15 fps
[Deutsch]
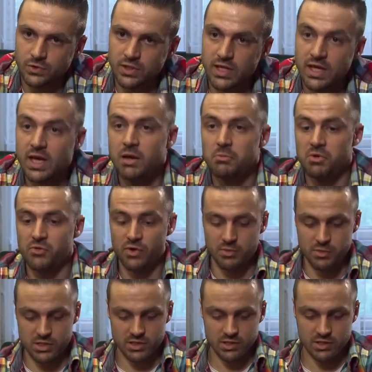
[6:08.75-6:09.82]
Gut. Bevor
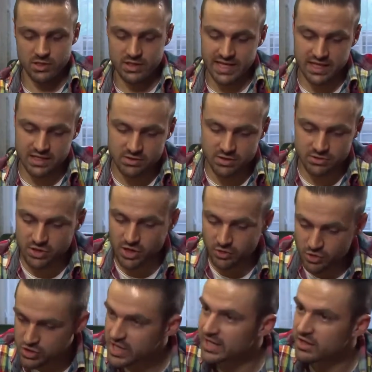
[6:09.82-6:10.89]
wir zur, nächsten, zur
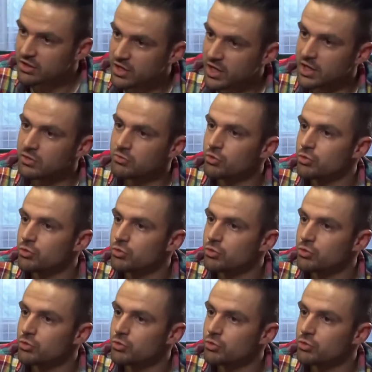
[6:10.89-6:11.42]
anderen Seite gehen,